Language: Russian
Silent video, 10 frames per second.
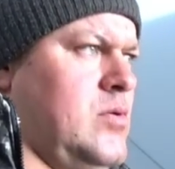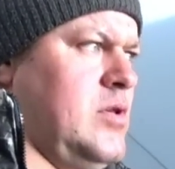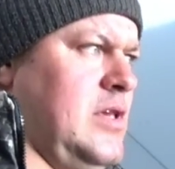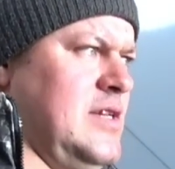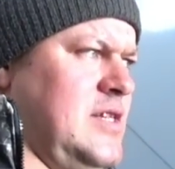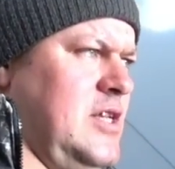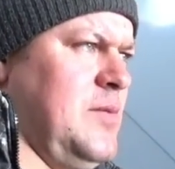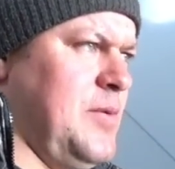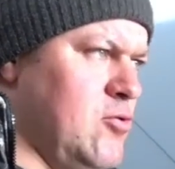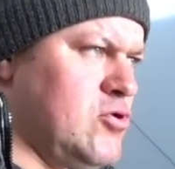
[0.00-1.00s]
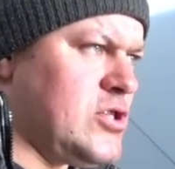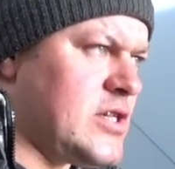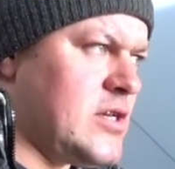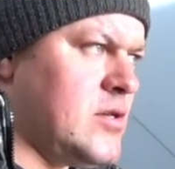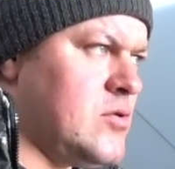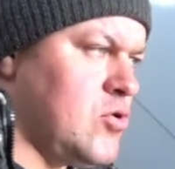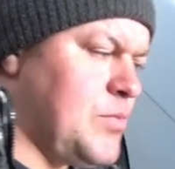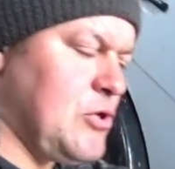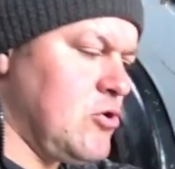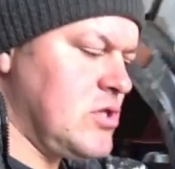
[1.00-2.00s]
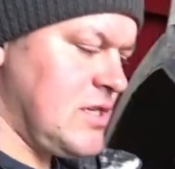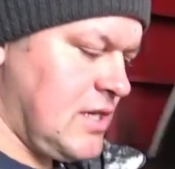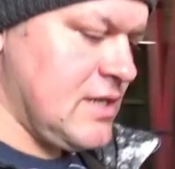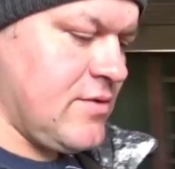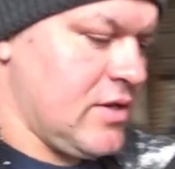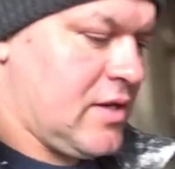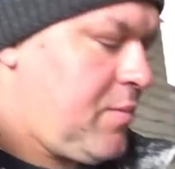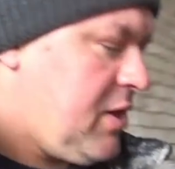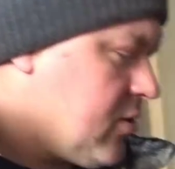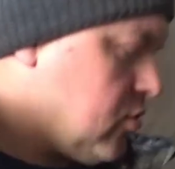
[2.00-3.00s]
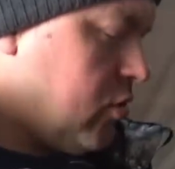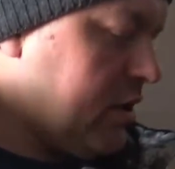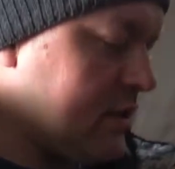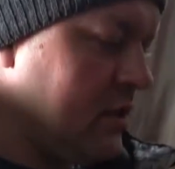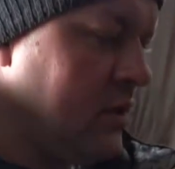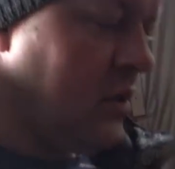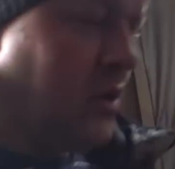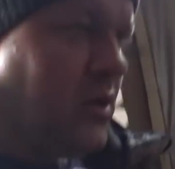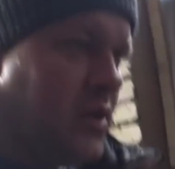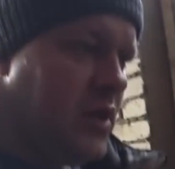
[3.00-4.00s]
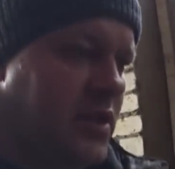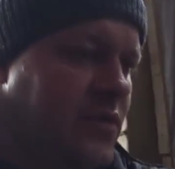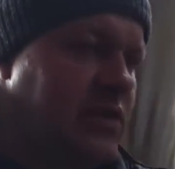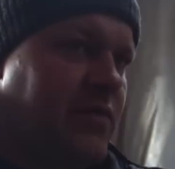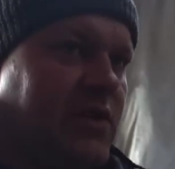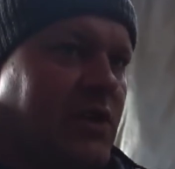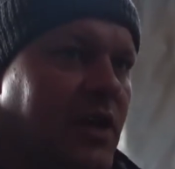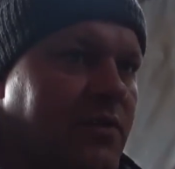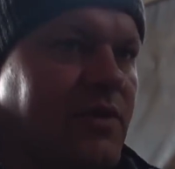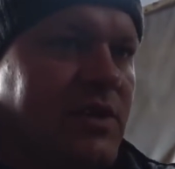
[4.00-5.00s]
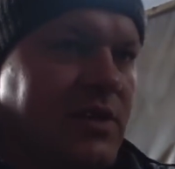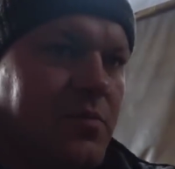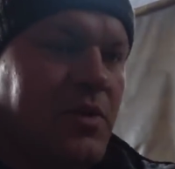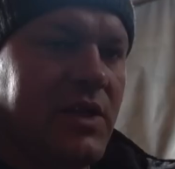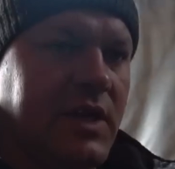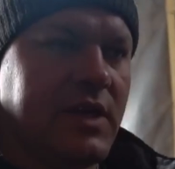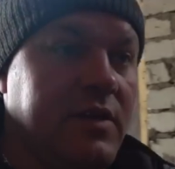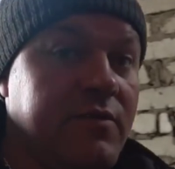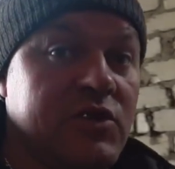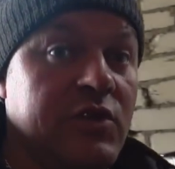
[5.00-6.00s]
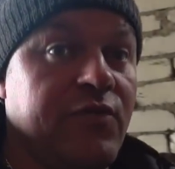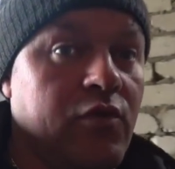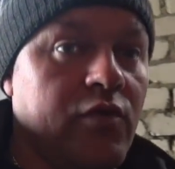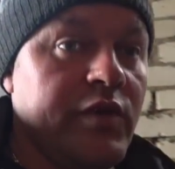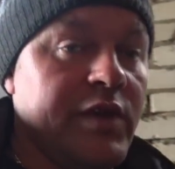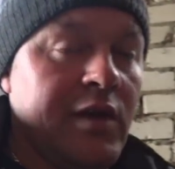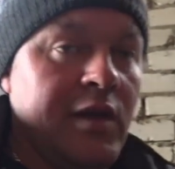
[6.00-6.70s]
Если не получится, то придется заказывать комплект колец. Эти все выдирать, вырезать болгаркой, вышлифовывать.